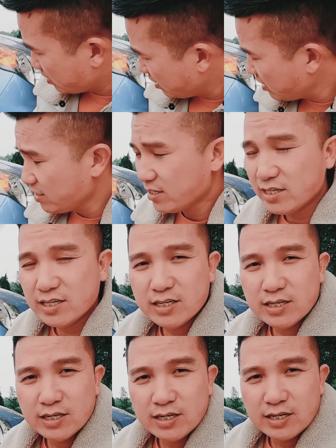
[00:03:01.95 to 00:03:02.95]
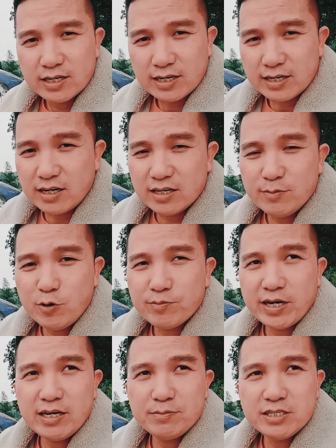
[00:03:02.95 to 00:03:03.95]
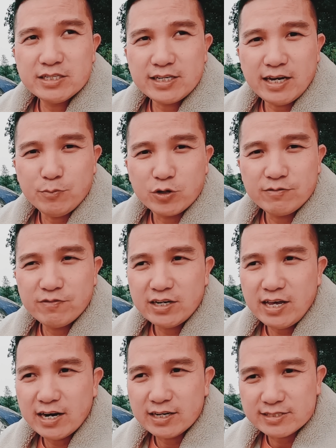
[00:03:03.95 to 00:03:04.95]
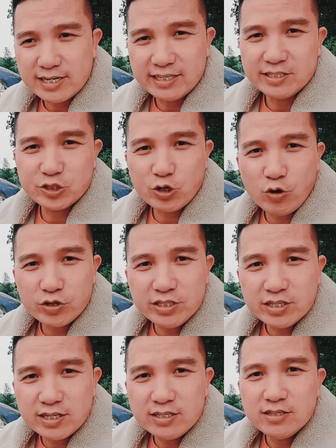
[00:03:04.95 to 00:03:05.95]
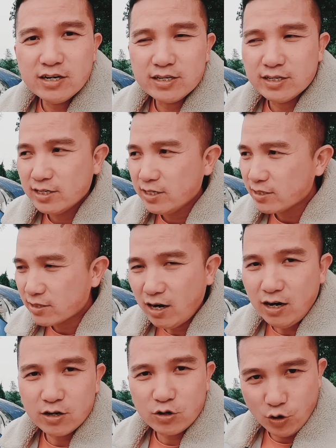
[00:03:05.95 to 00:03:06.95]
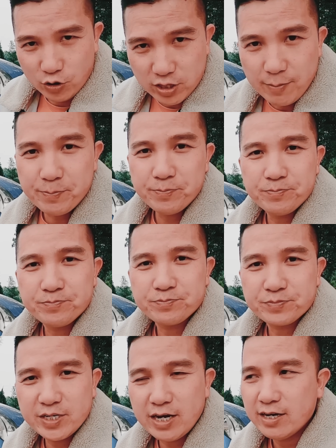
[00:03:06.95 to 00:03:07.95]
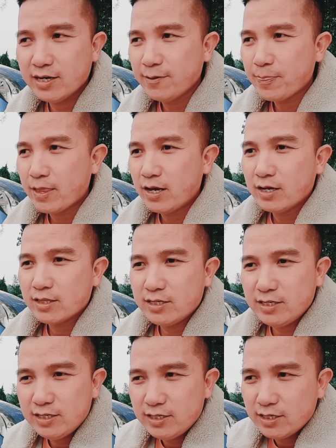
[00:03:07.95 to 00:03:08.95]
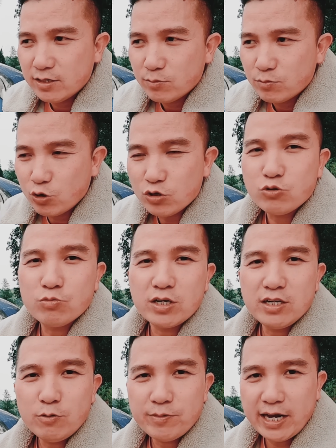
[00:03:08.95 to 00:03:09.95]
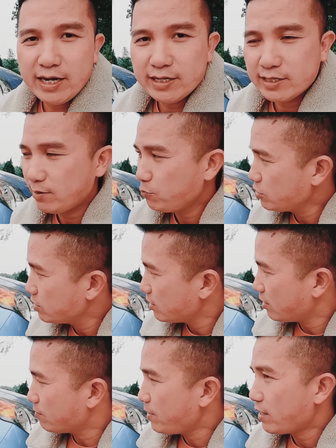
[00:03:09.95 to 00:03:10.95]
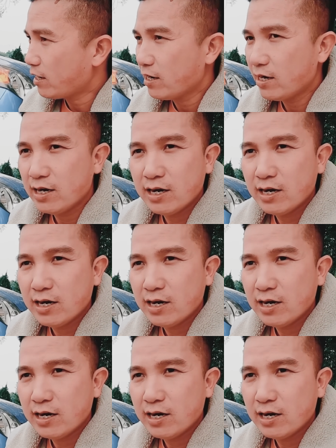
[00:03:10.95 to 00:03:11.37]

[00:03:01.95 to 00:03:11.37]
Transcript: thì cái clip hôm nay em chia sẻ một cái vấn đề là dành cho những cái người thợ có tâm nhá thì ờ, nội dung clip hôm nay ấy, thì em muốn chia sẻ với các bác là